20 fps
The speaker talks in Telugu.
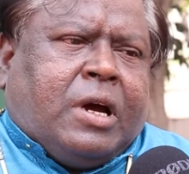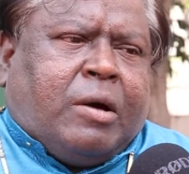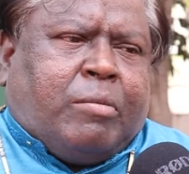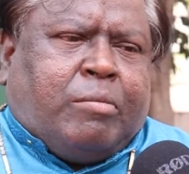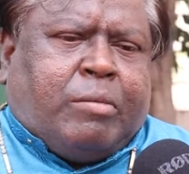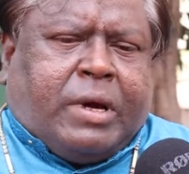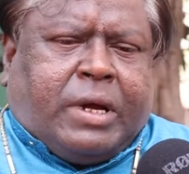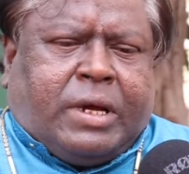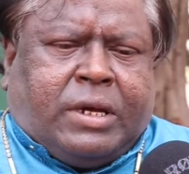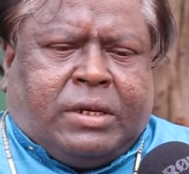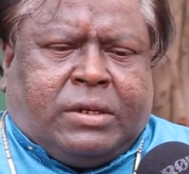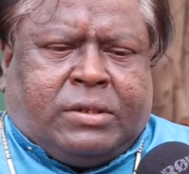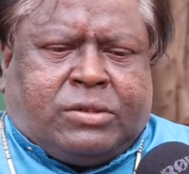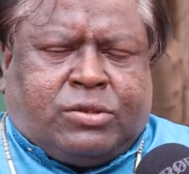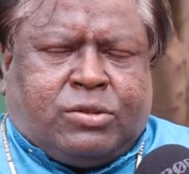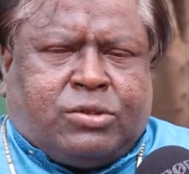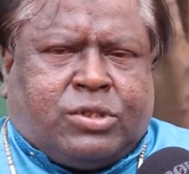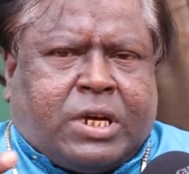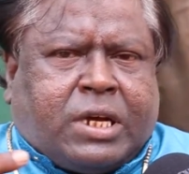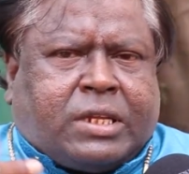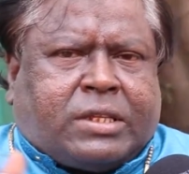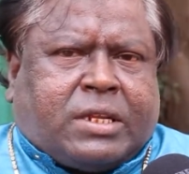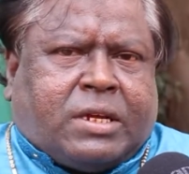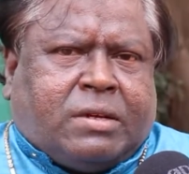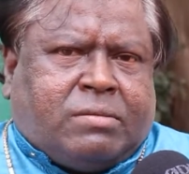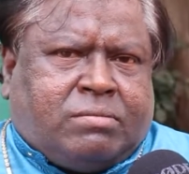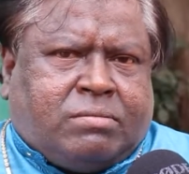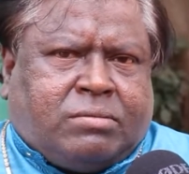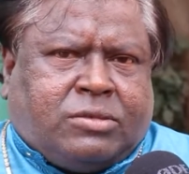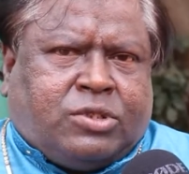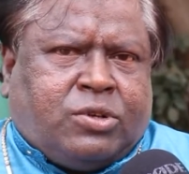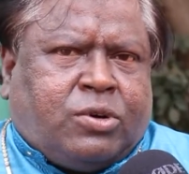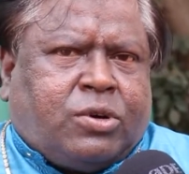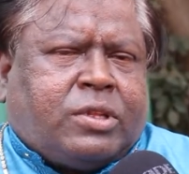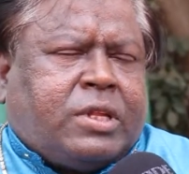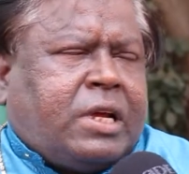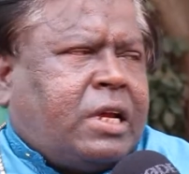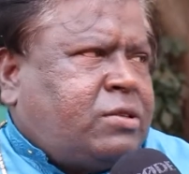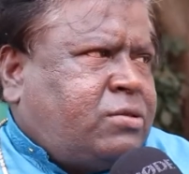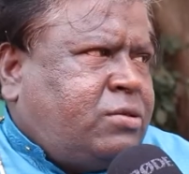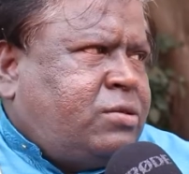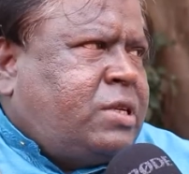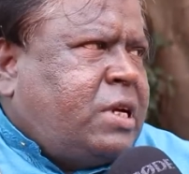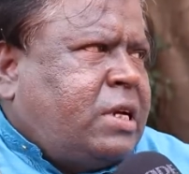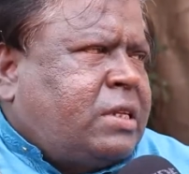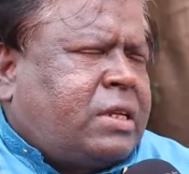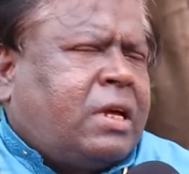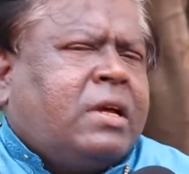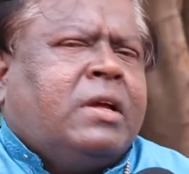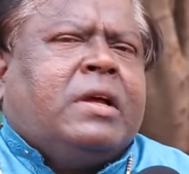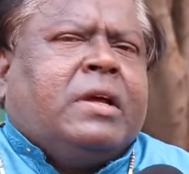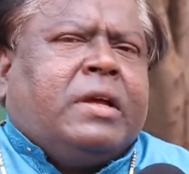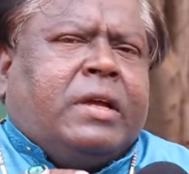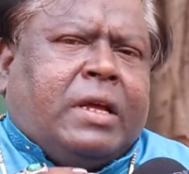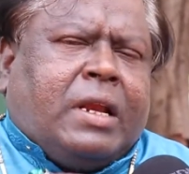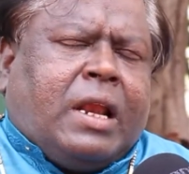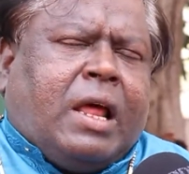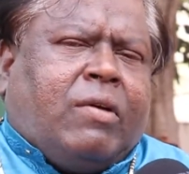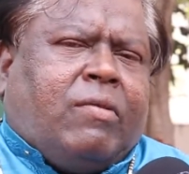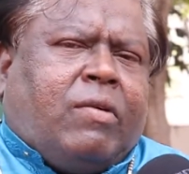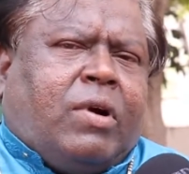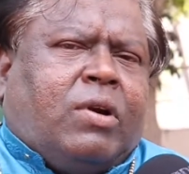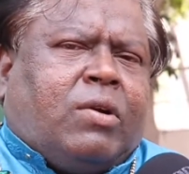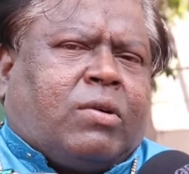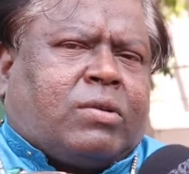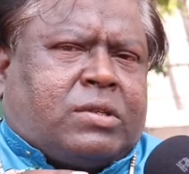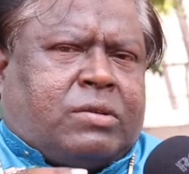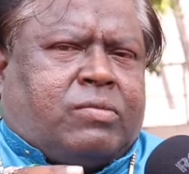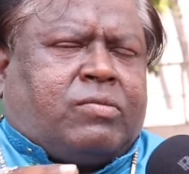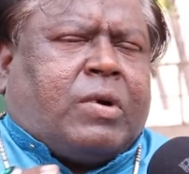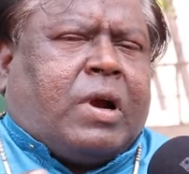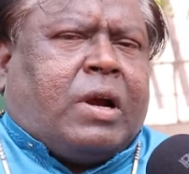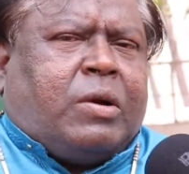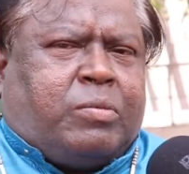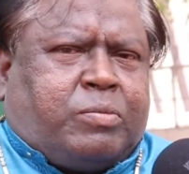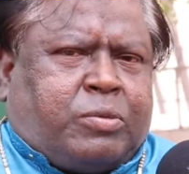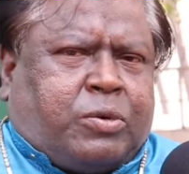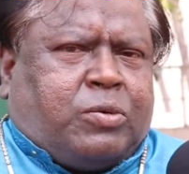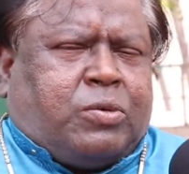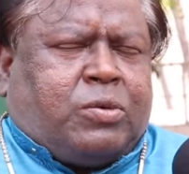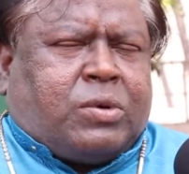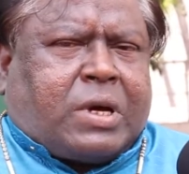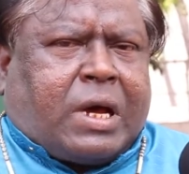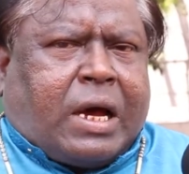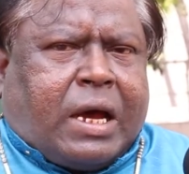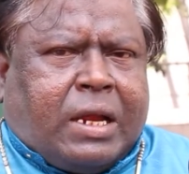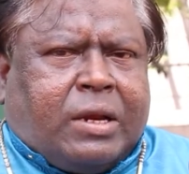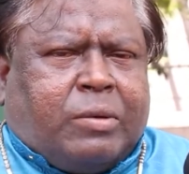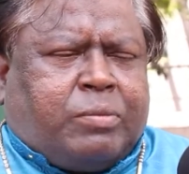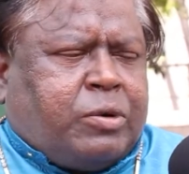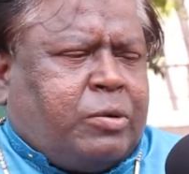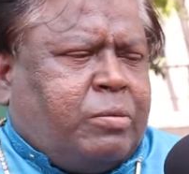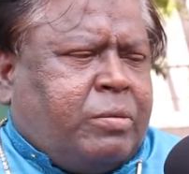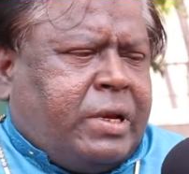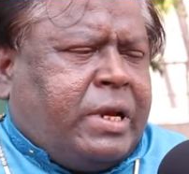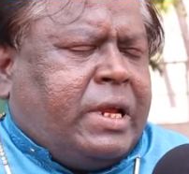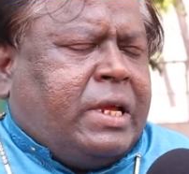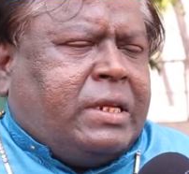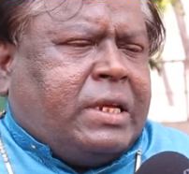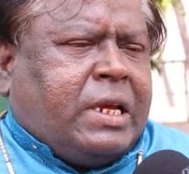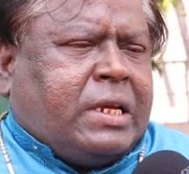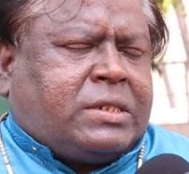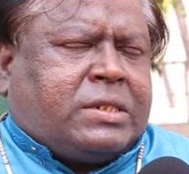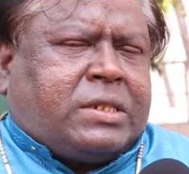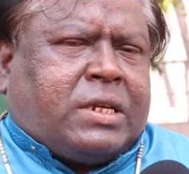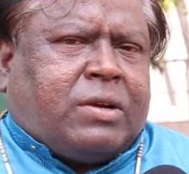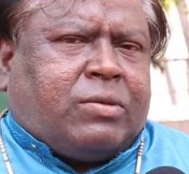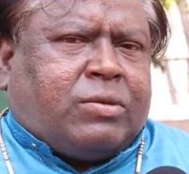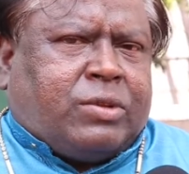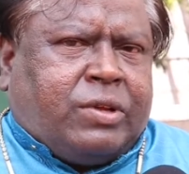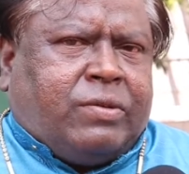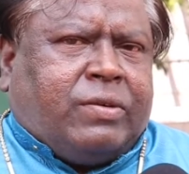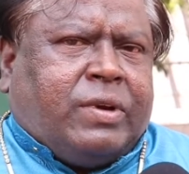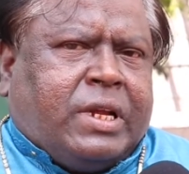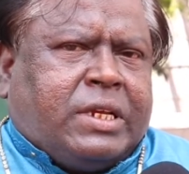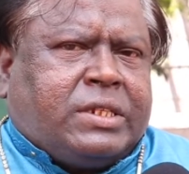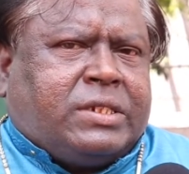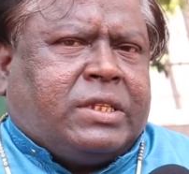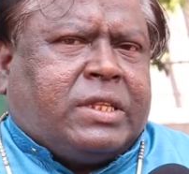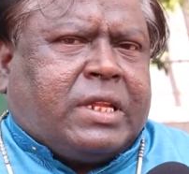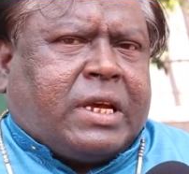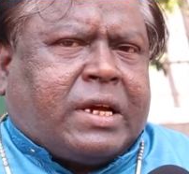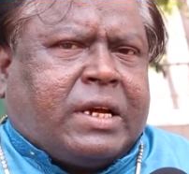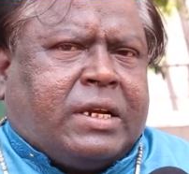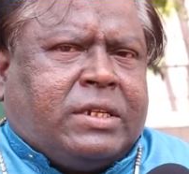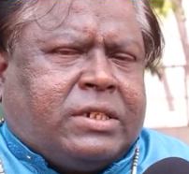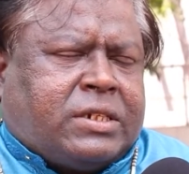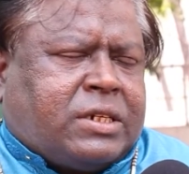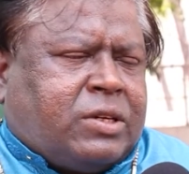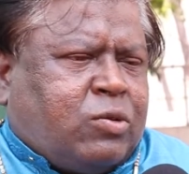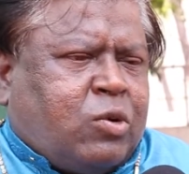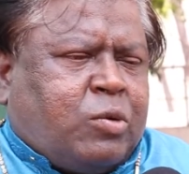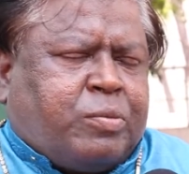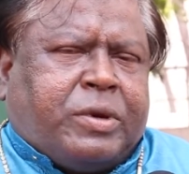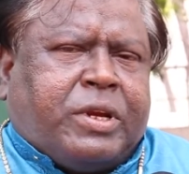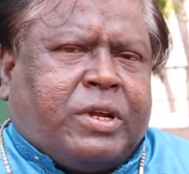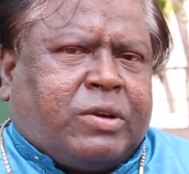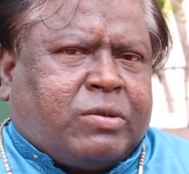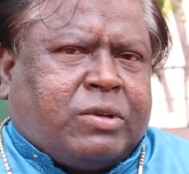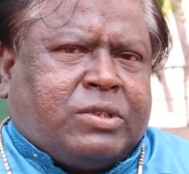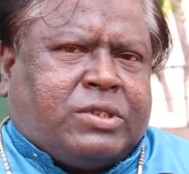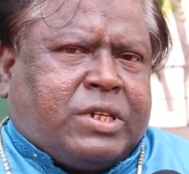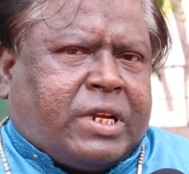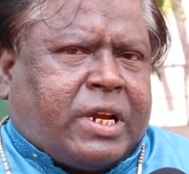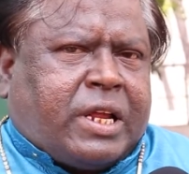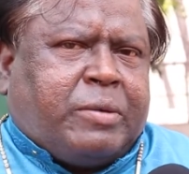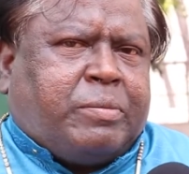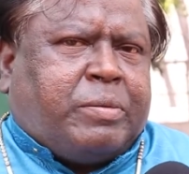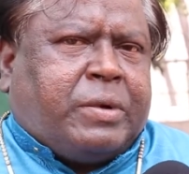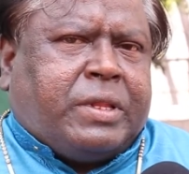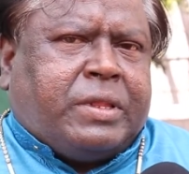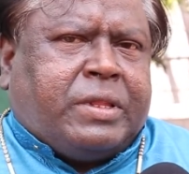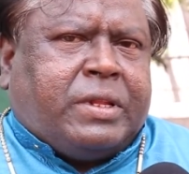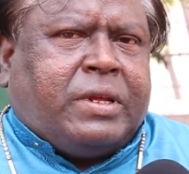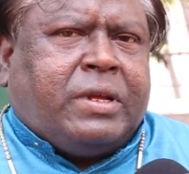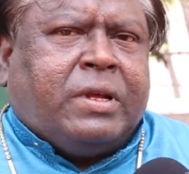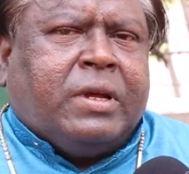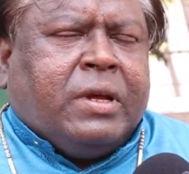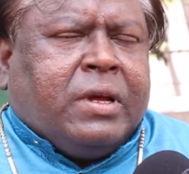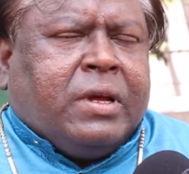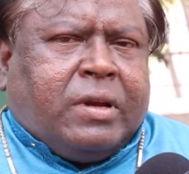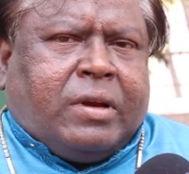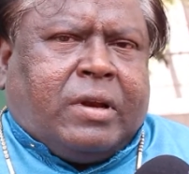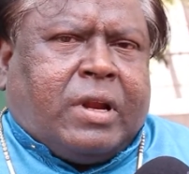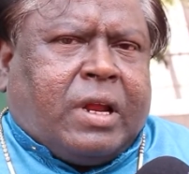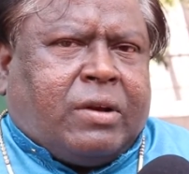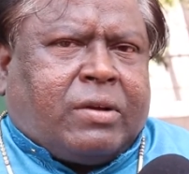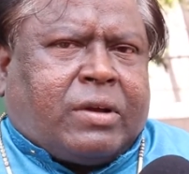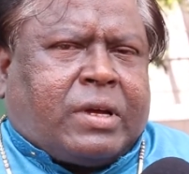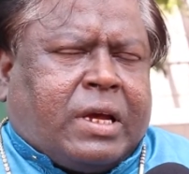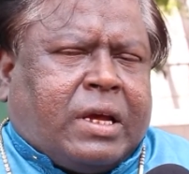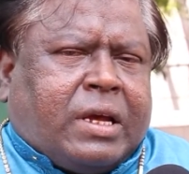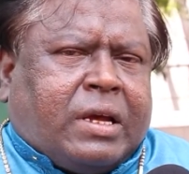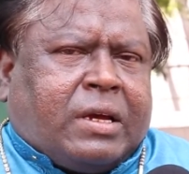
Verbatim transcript: అమ్మాయి సుజాత జోర్దార్ సుజాత ఇలా వాళ్ళు ఒక వాళ్ళు ఇప్పుడు కాలు ఇప్పుడు మీరు ఏం చేస్తారు ఉదయం లేచిన దగ్గర నుంచి ఇక్కడ ఓపెనింగ్కి వచ్చారు అయిపోయింది నన్ను